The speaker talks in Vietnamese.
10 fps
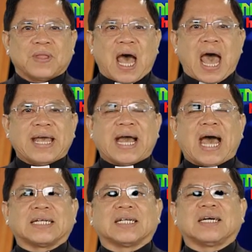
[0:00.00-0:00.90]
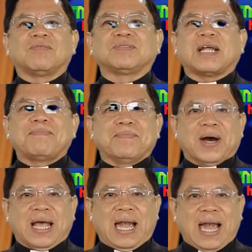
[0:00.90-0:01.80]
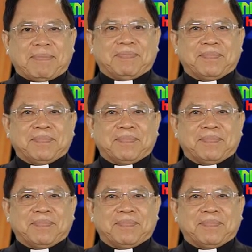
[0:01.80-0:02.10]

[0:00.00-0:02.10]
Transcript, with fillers: 2015